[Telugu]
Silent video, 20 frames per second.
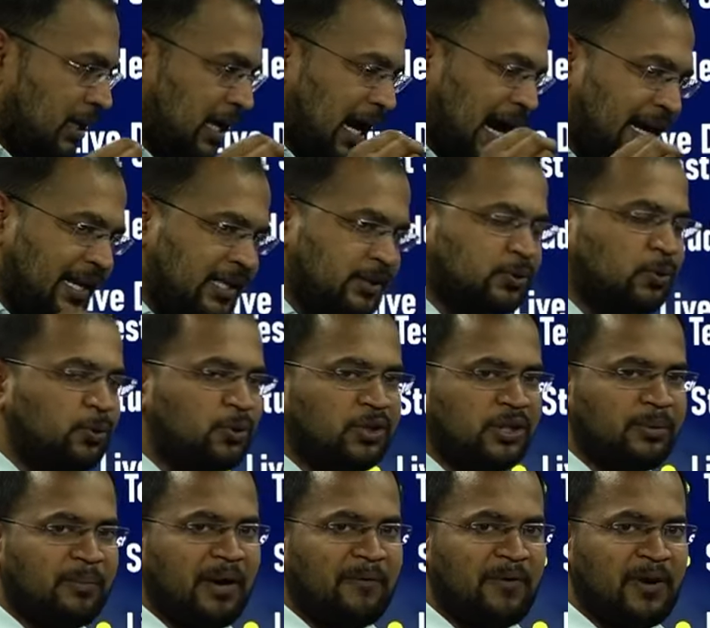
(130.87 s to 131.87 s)
గైడెన్స్
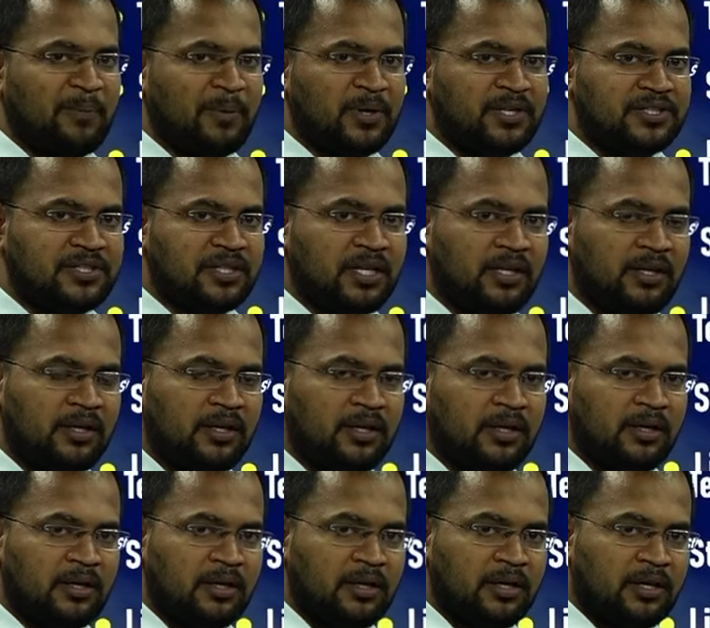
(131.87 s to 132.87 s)
ఉంటుంది మా వైపు నుంచి
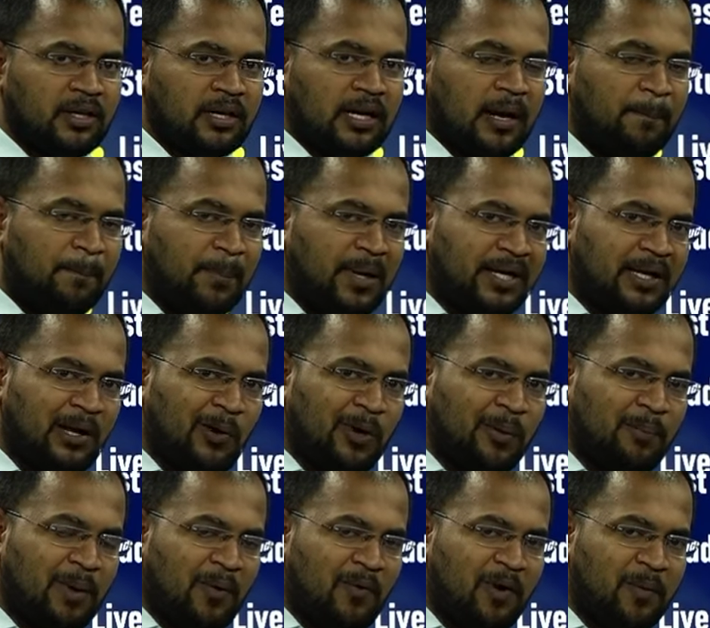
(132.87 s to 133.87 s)
కంప్లీట్గా
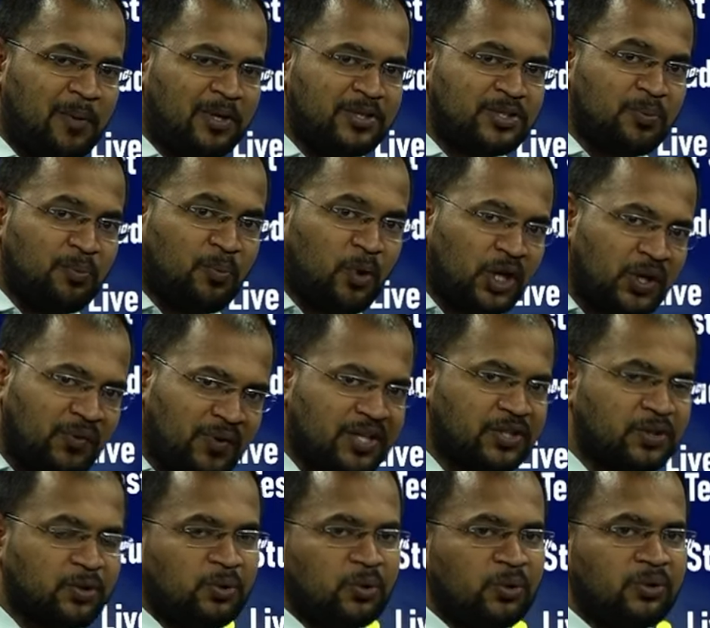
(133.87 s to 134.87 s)
కూడా మా వైపు నుంచి
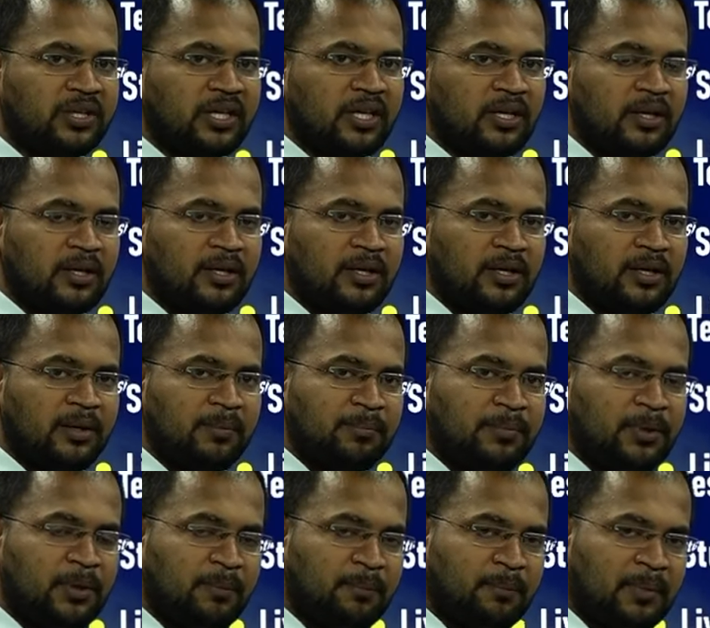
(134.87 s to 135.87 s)
మోటివేషన్ ఉంటుంది
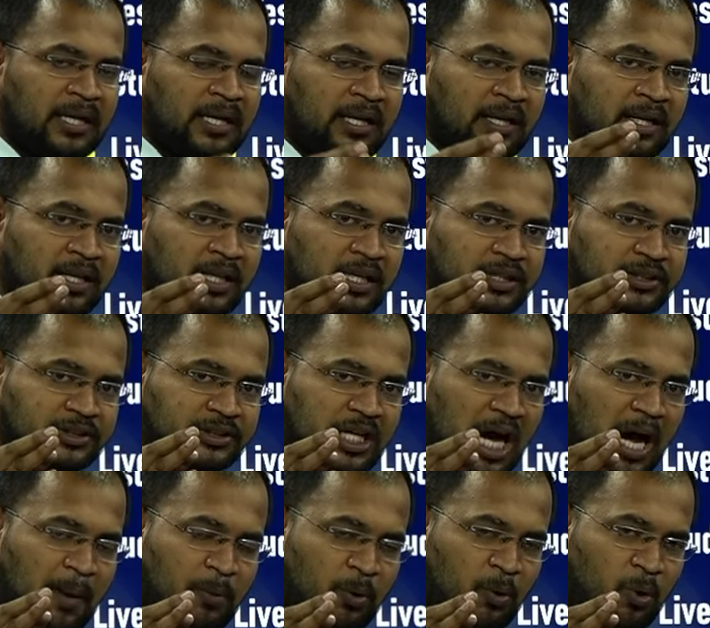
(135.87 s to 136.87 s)
మిమ్మల్ని
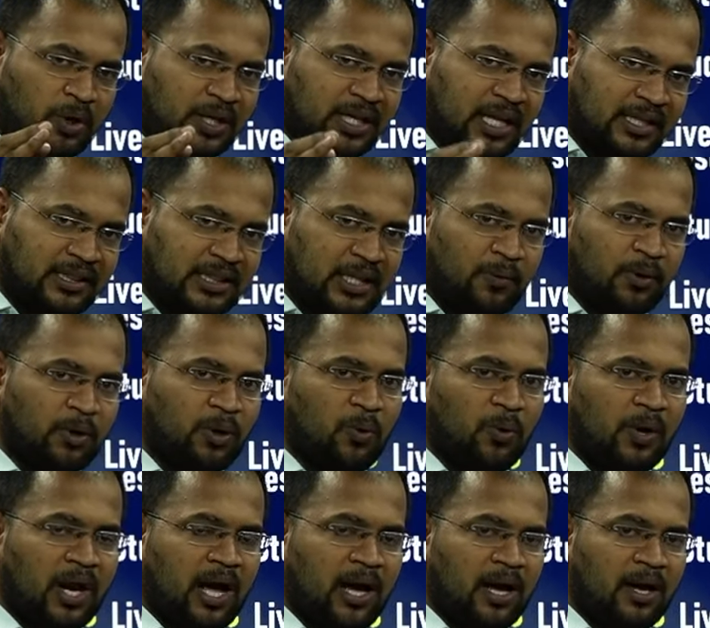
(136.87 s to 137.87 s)
జాబ్ కొట్టేంత వరకు
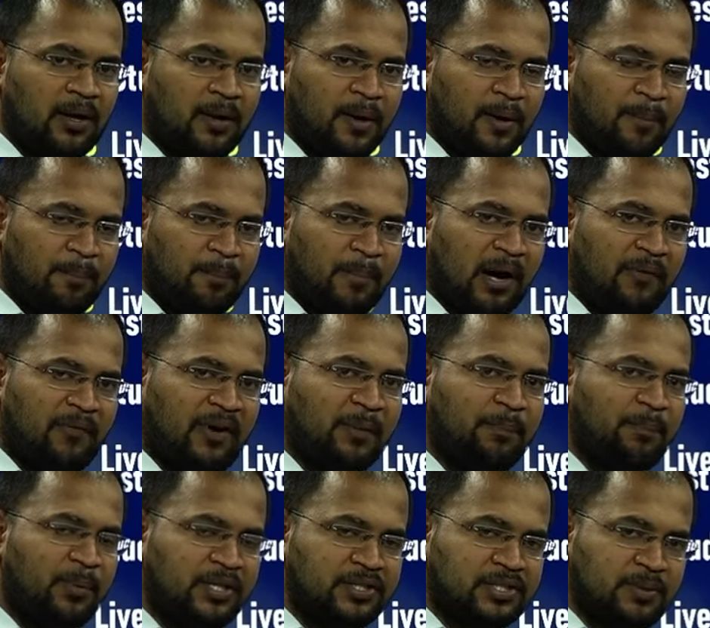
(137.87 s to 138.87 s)
కూడా మా
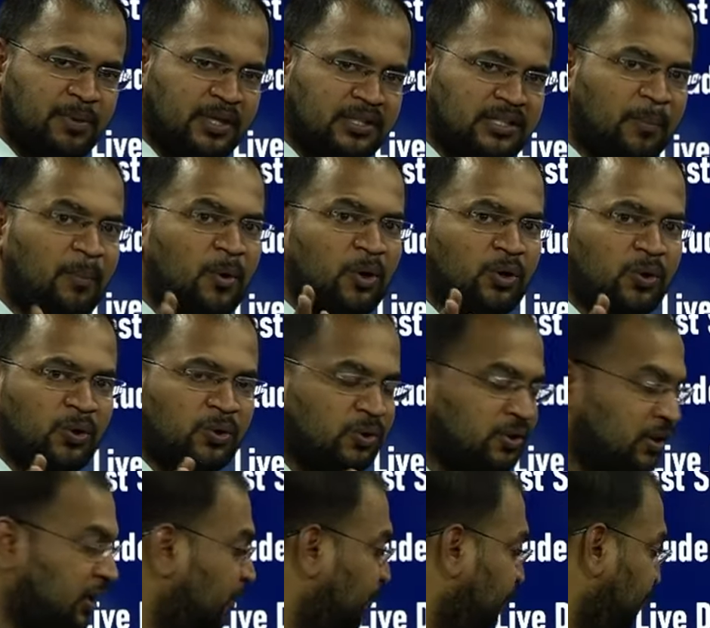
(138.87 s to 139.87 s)
వైపు నుంచి మీకు సపోర్ట్ ఉంటుంది